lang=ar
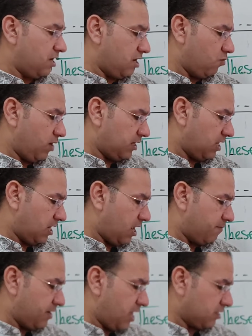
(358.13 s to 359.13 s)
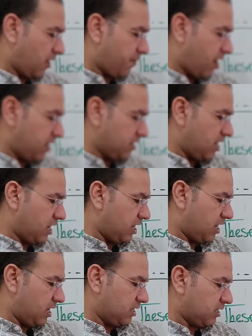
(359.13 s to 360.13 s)
الوحده اللي قبلها طبعا
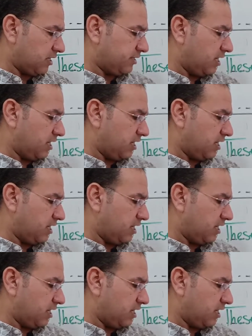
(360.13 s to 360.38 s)
الدرس